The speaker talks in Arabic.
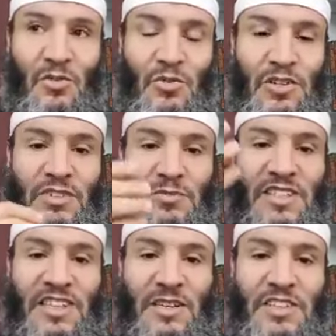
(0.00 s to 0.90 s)
ولا فتي
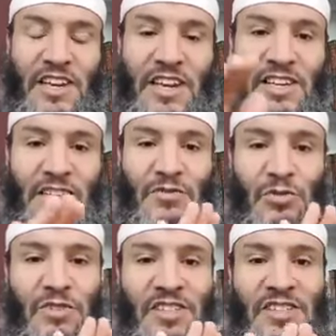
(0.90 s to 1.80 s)
مسجل مذكران
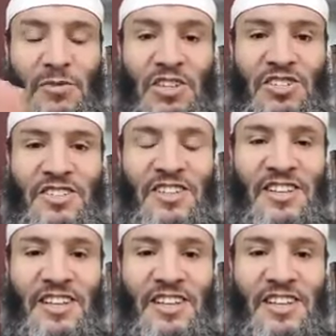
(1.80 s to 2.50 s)
يرفض كون الزواج